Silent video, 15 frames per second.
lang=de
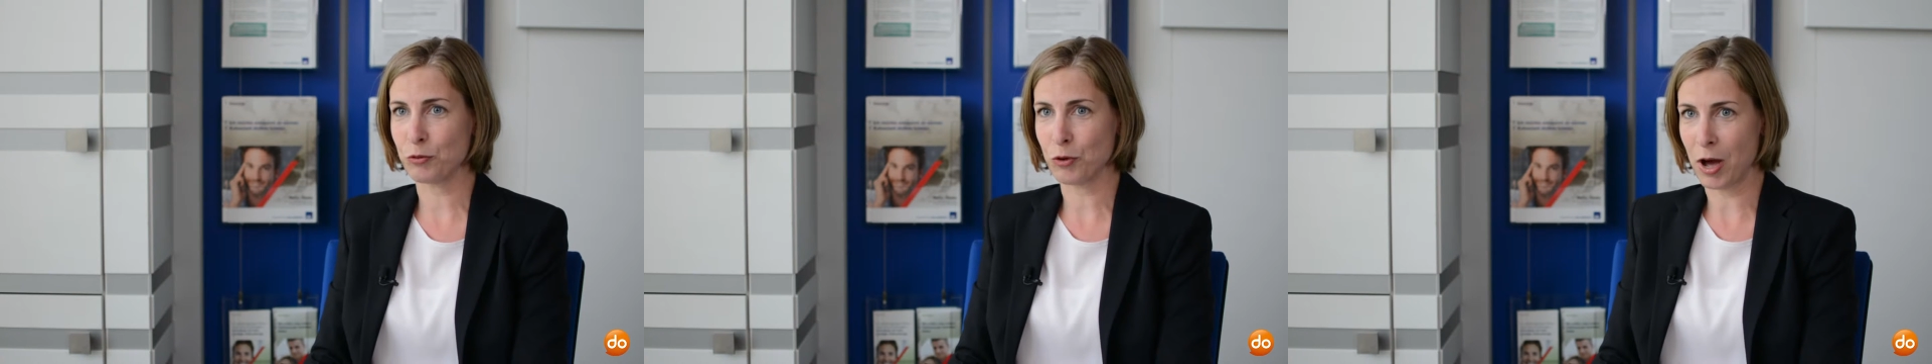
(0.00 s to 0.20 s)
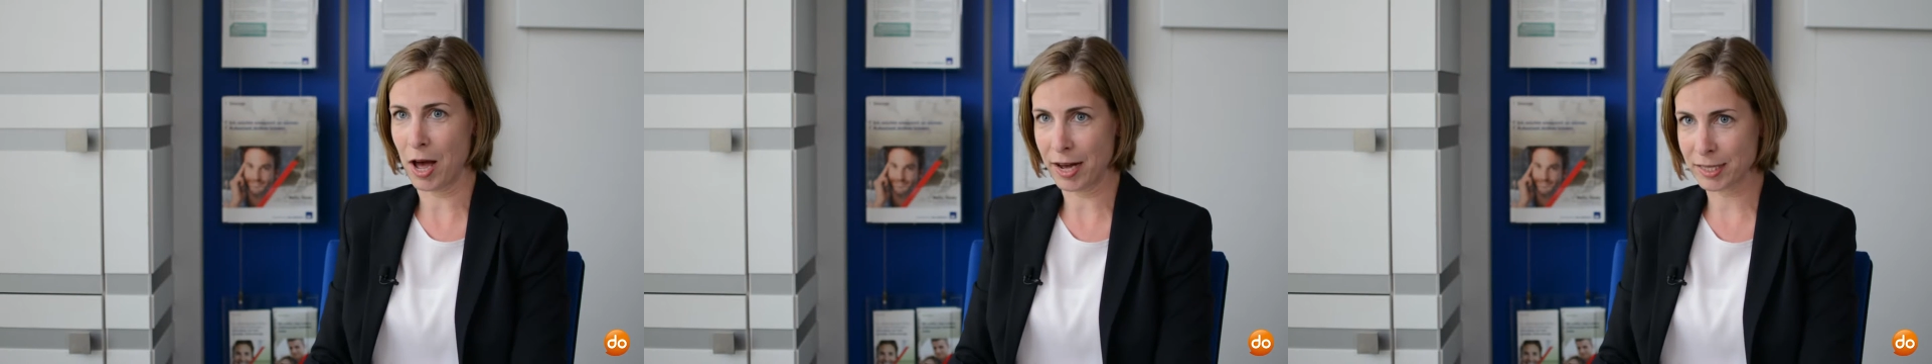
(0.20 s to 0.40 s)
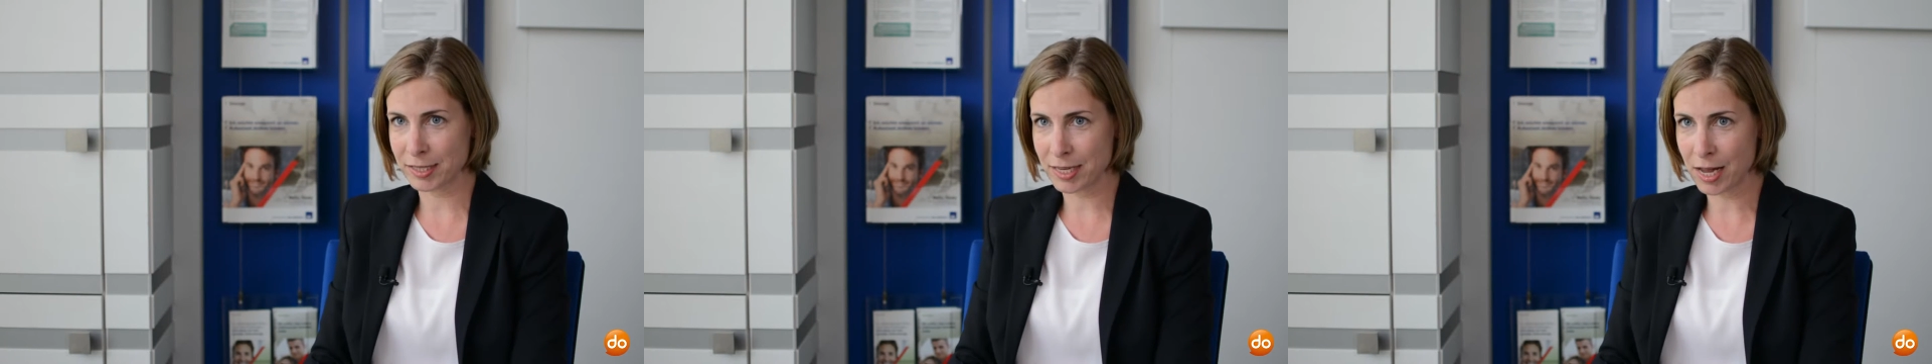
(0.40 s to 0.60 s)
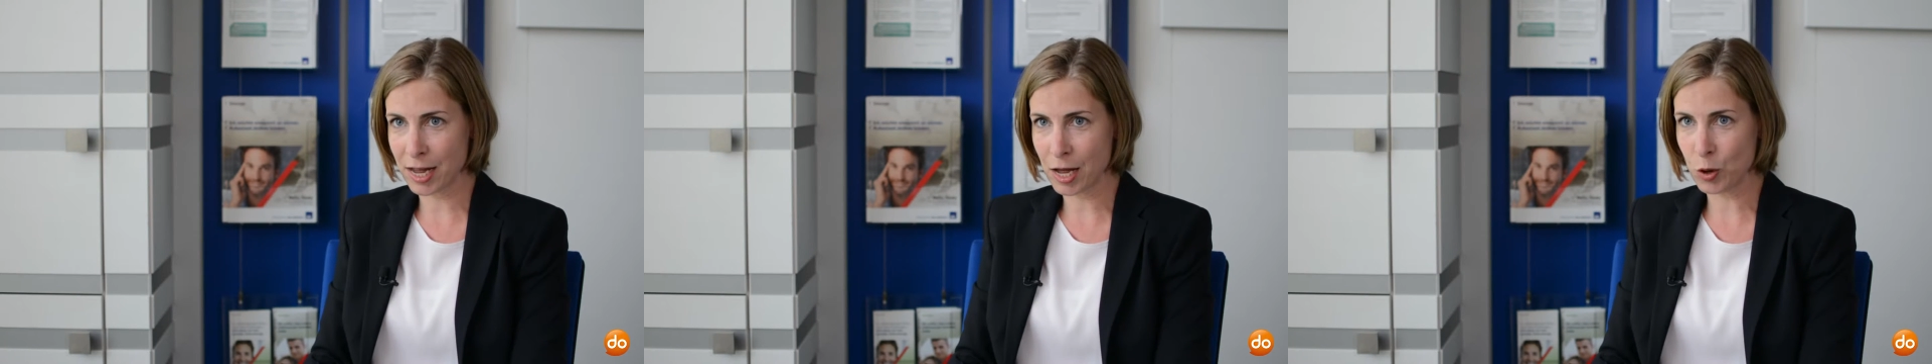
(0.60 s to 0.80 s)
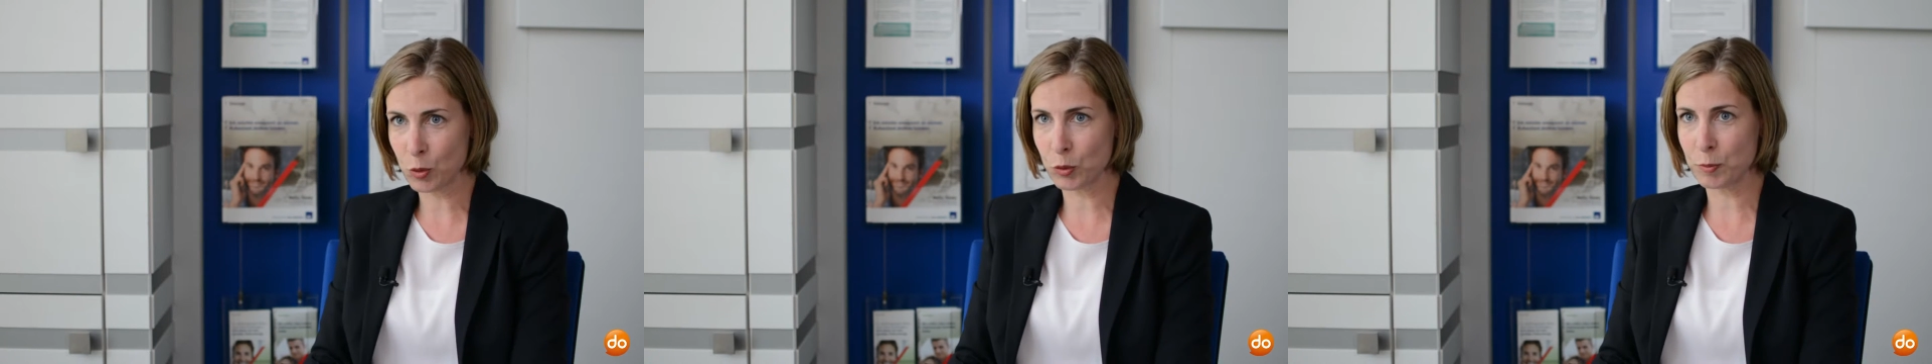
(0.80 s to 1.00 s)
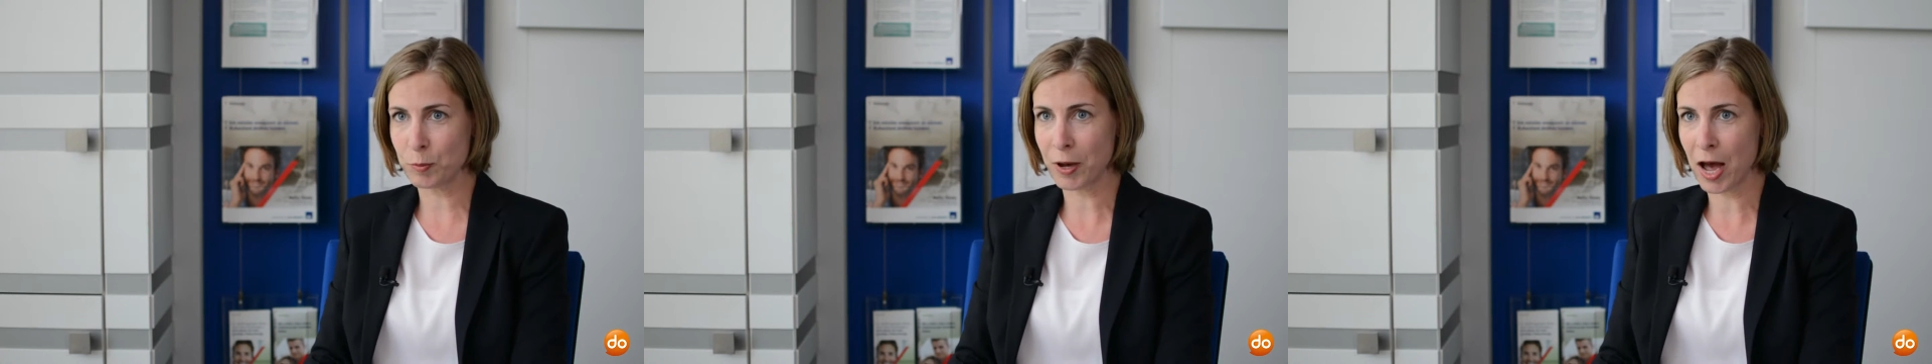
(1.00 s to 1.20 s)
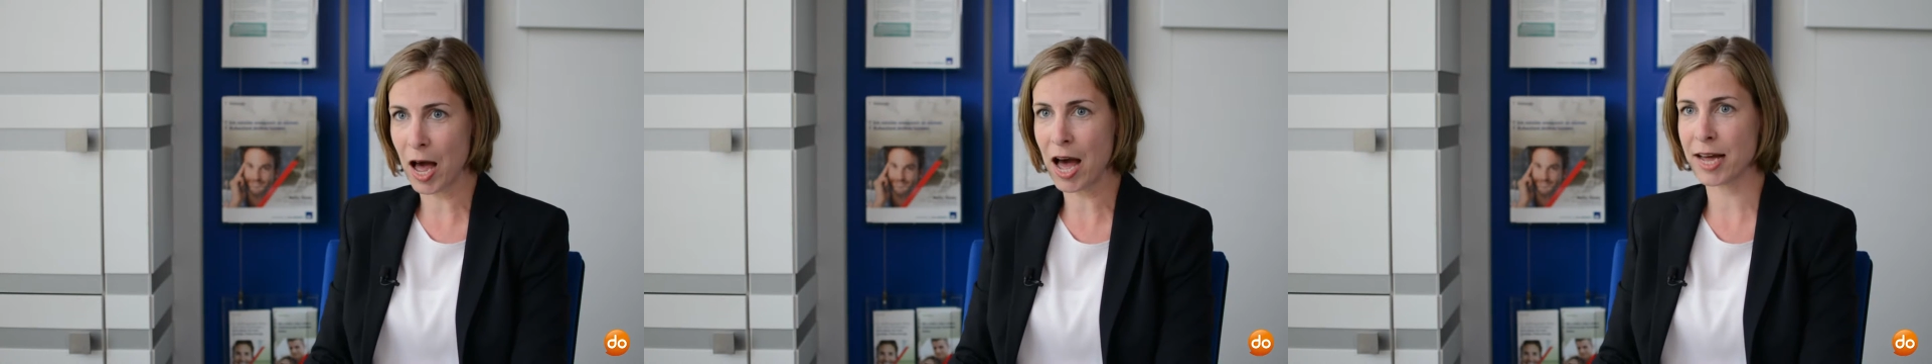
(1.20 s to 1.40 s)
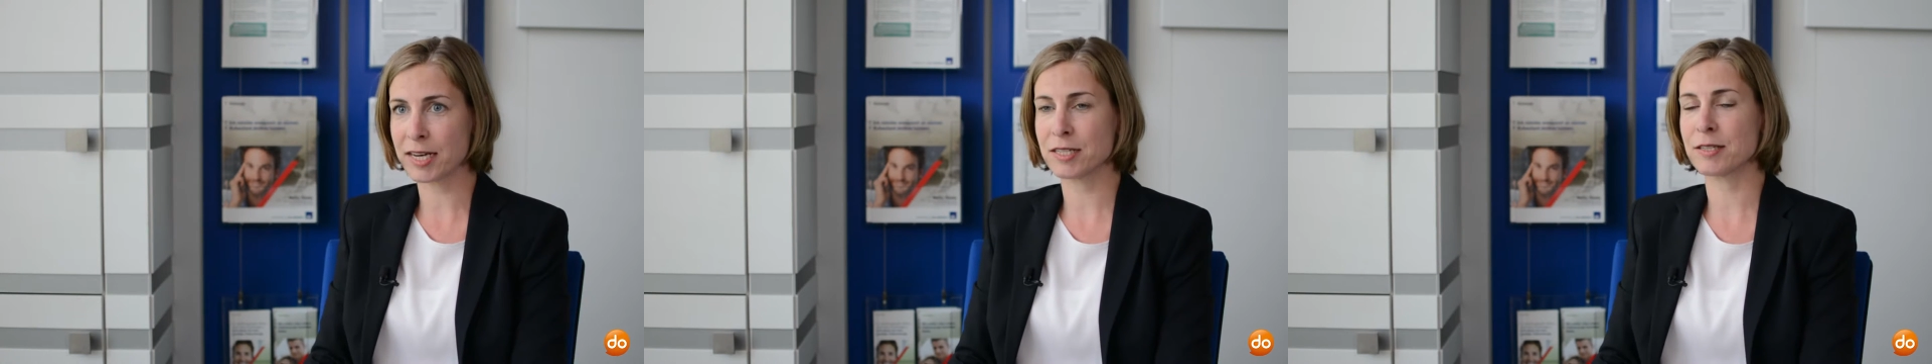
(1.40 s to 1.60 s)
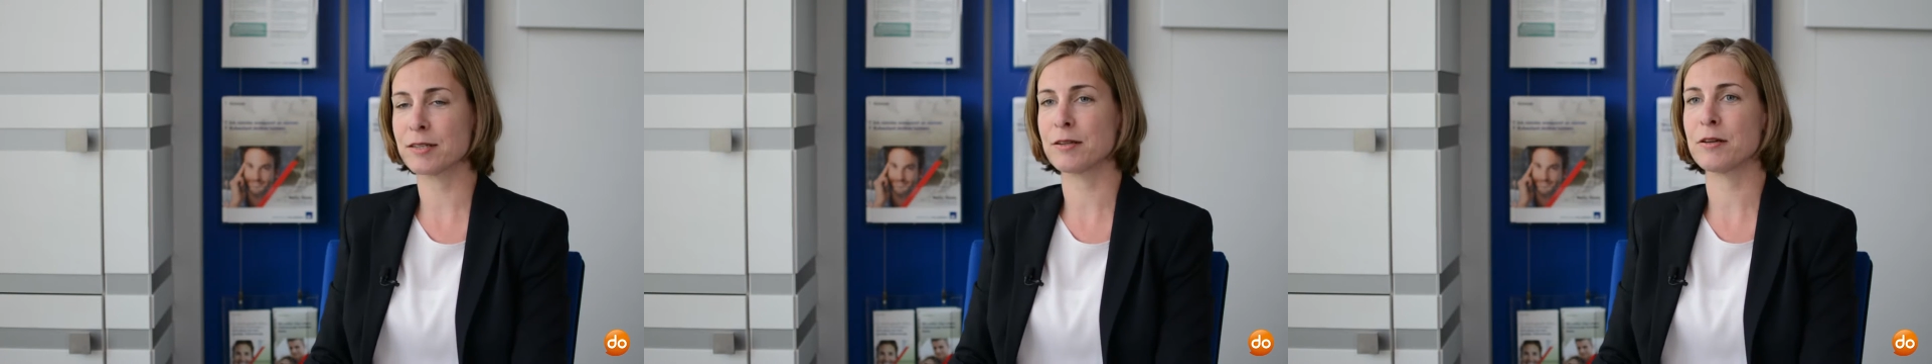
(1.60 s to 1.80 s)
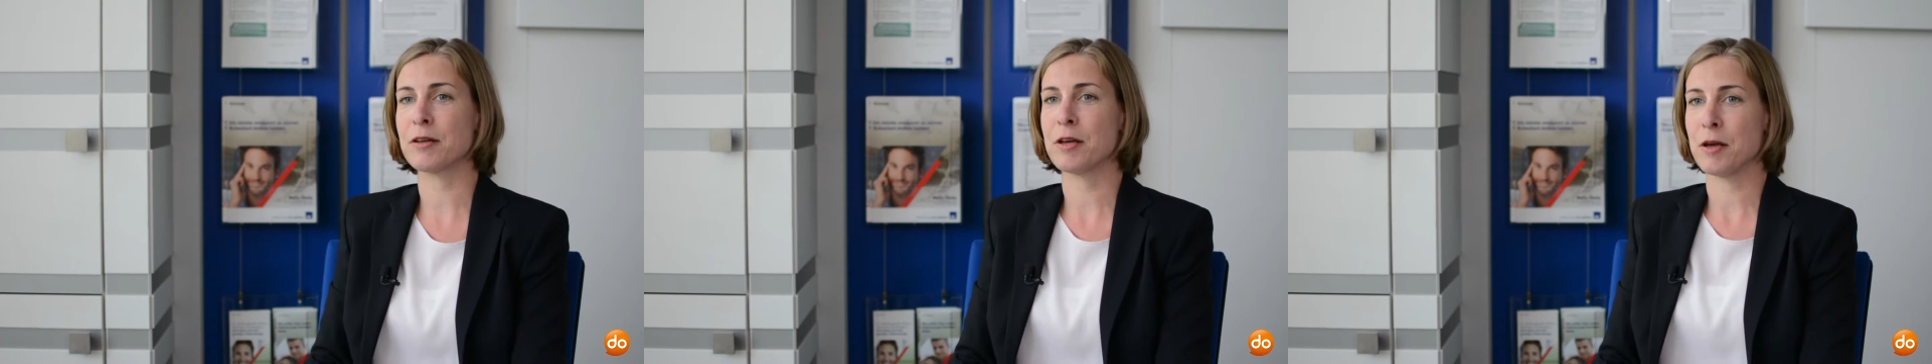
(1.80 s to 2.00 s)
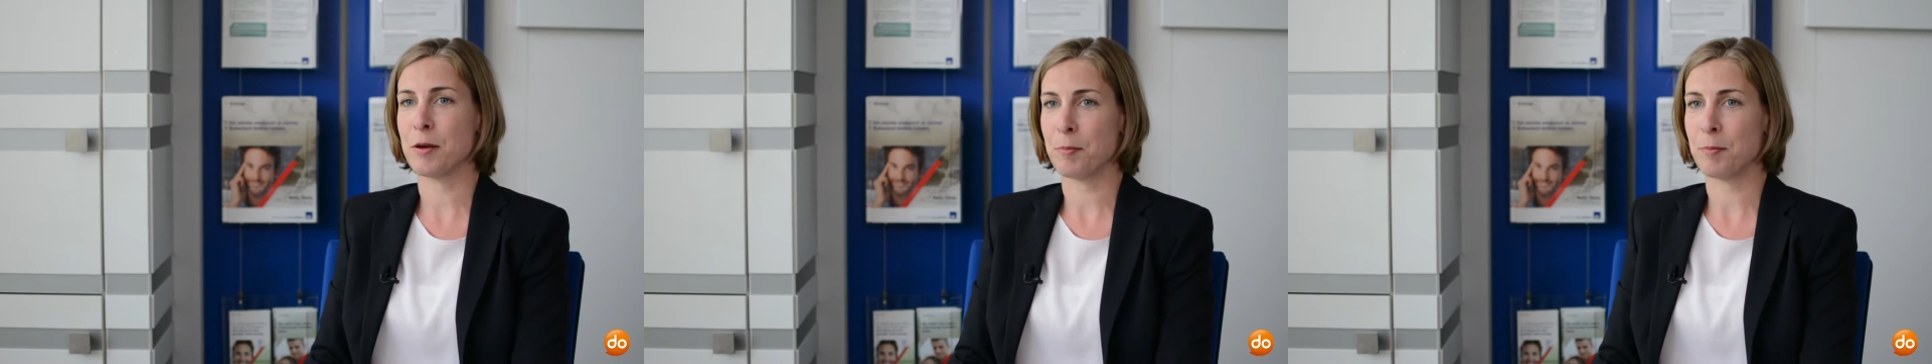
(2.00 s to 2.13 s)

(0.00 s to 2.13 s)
für AXA und berate